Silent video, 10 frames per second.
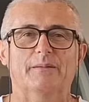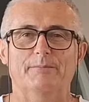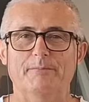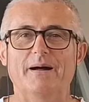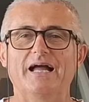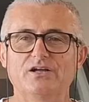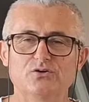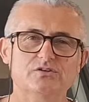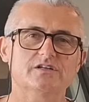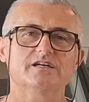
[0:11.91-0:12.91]
ma
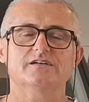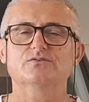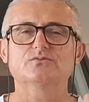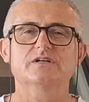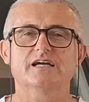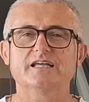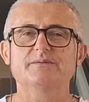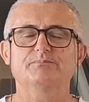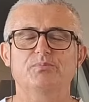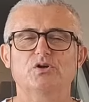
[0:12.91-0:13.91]
con una
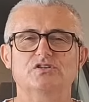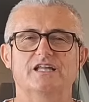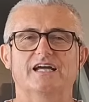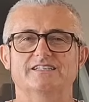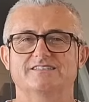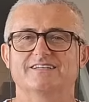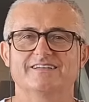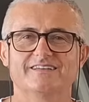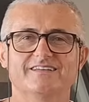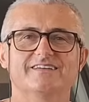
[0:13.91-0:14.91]

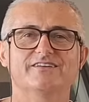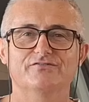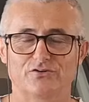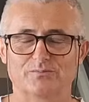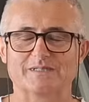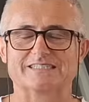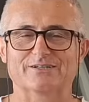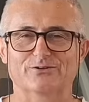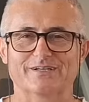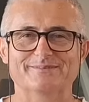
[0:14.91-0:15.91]
importante
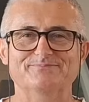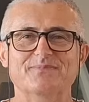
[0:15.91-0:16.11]
informazione.